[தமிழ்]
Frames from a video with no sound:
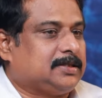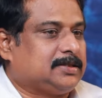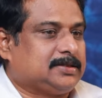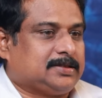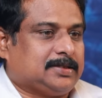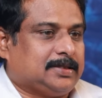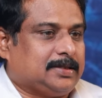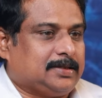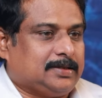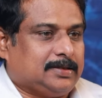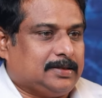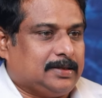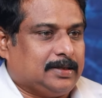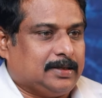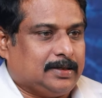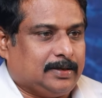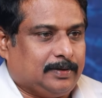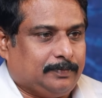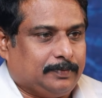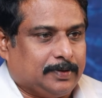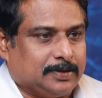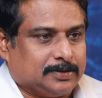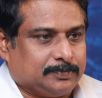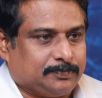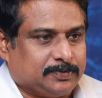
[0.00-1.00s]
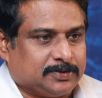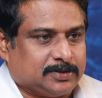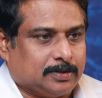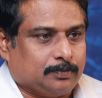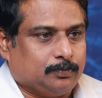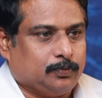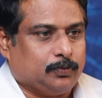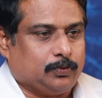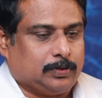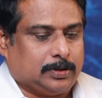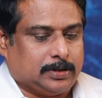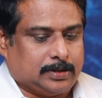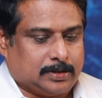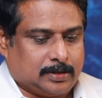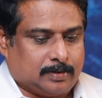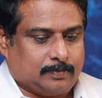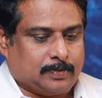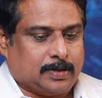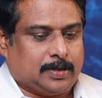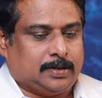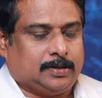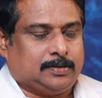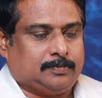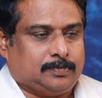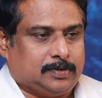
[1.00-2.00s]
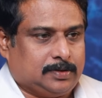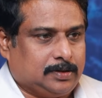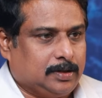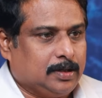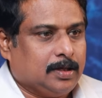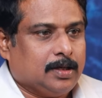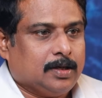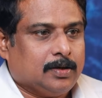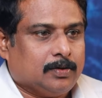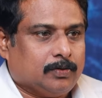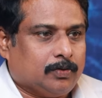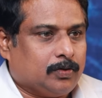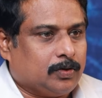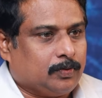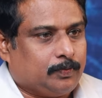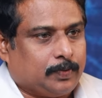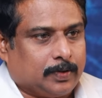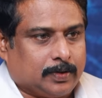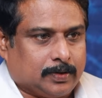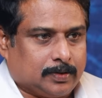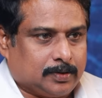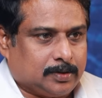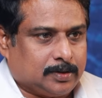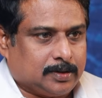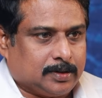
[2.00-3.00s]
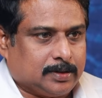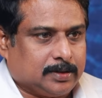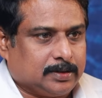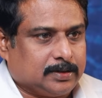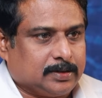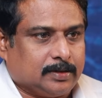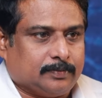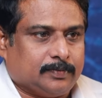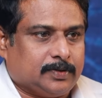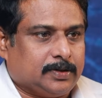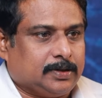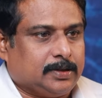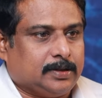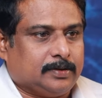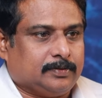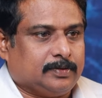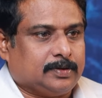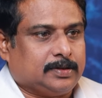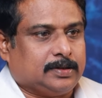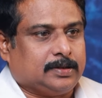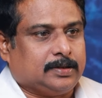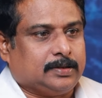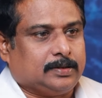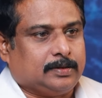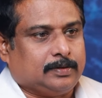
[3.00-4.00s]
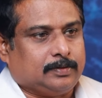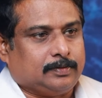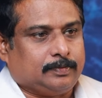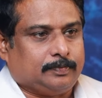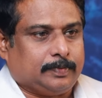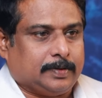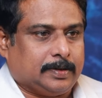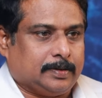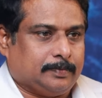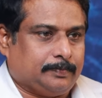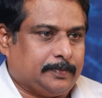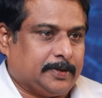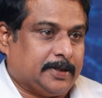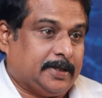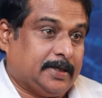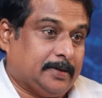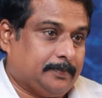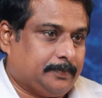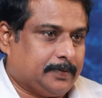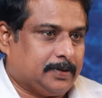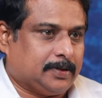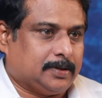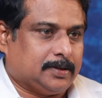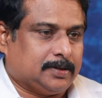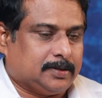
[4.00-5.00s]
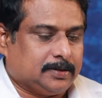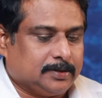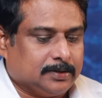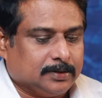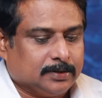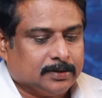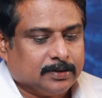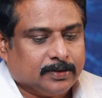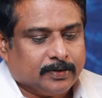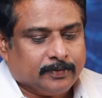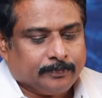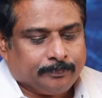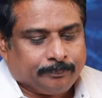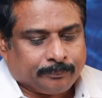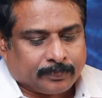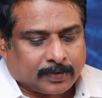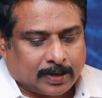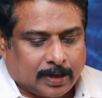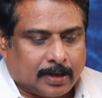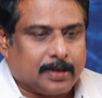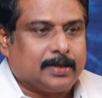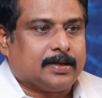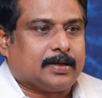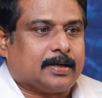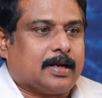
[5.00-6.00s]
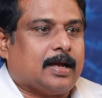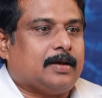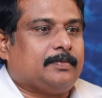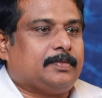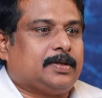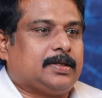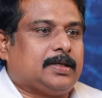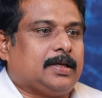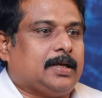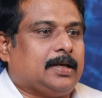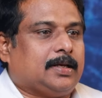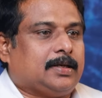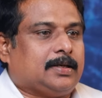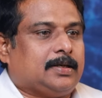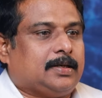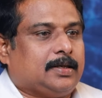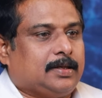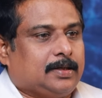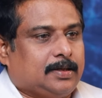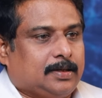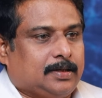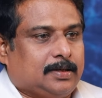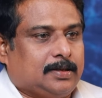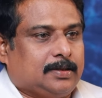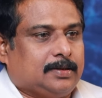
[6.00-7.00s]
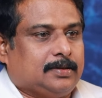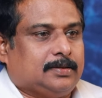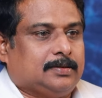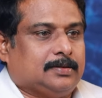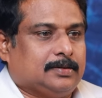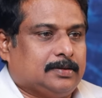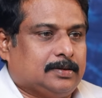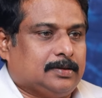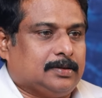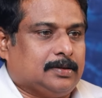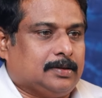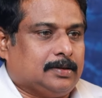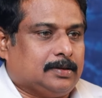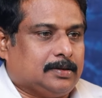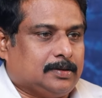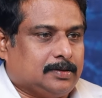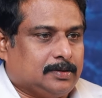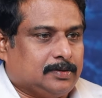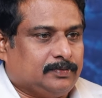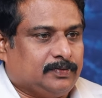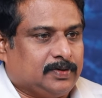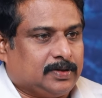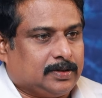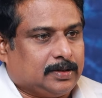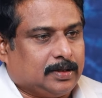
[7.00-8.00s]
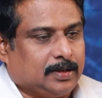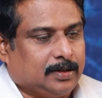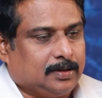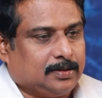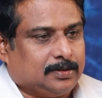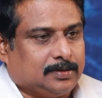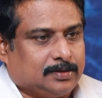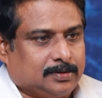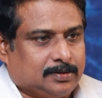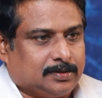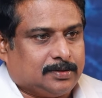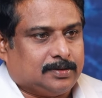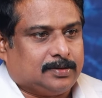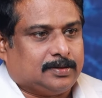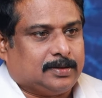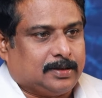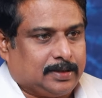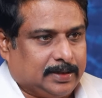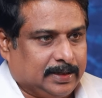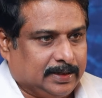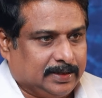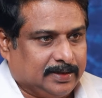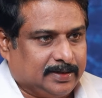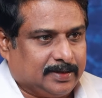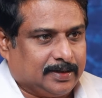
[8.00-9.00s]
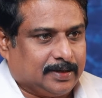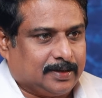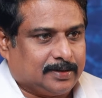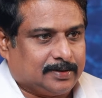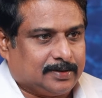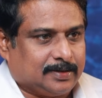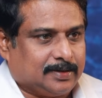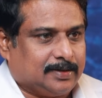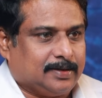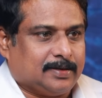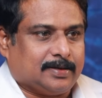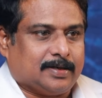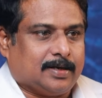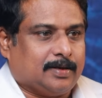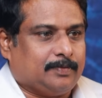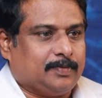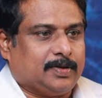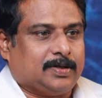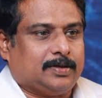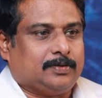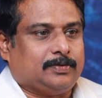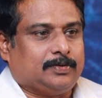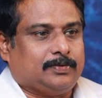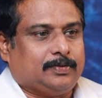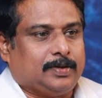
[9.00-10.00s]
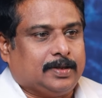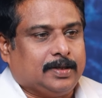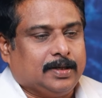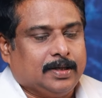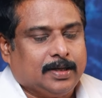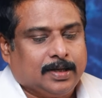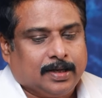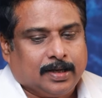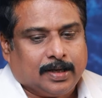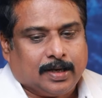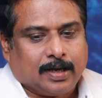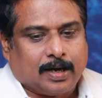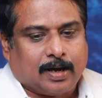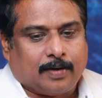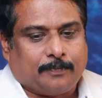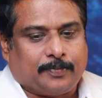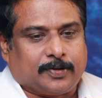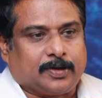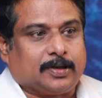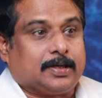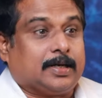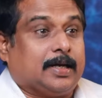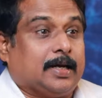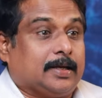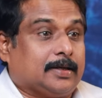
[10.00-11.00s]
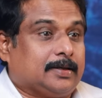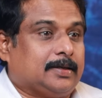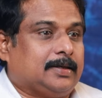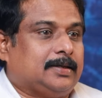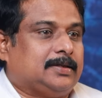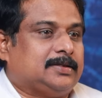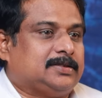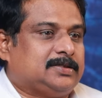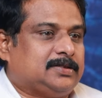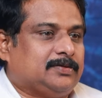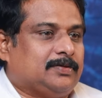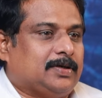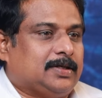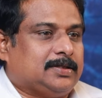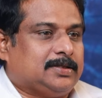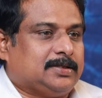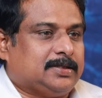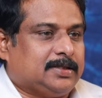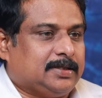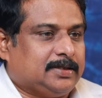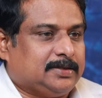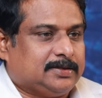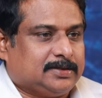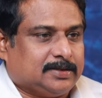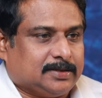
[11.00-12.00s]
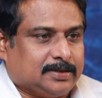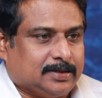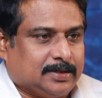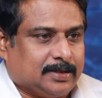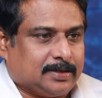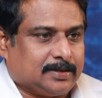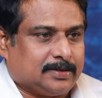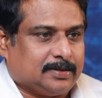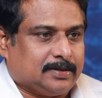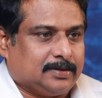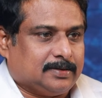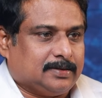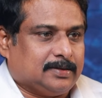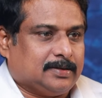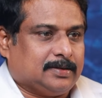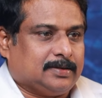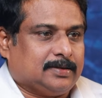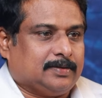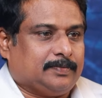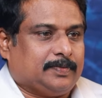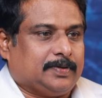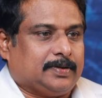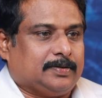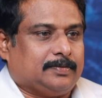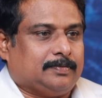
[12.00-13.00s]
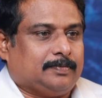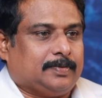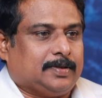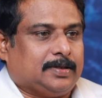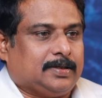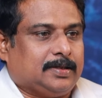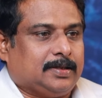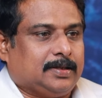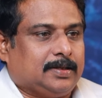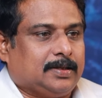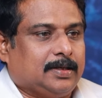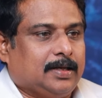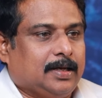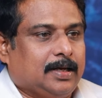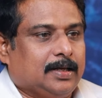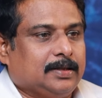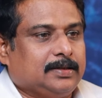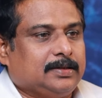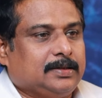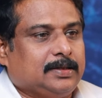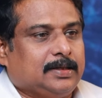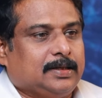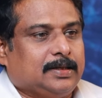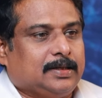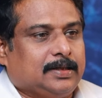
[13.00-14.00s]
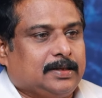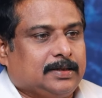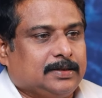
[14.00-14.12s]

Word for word: கிருஷ்ணர் இதெல்லாம் நடிப்பார் இப்போ சம்பூர்ணா ராமாயணம்னு ஒரு படம் இருக்குது தமிழில் வந்த ப பழைய படம் அது அதில் ராமர் யாருன்னா இவர் தான் என்டிஆர் தான் அதில் ராமராவ் வருவார் அப்புறம் கர்ணன் சிவாஜி நடித்த கர்ணன் அந்த படம் பார்த்திங்கன்னா அதில்